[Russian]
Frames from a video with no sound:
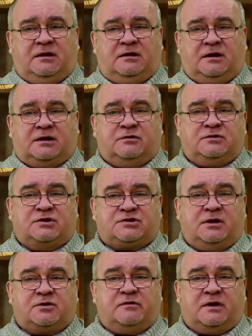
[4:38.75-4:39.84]
Или когда вот
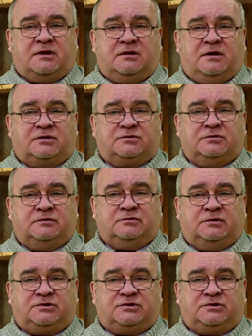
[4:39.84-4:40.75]
начинают говорить, да, что ну,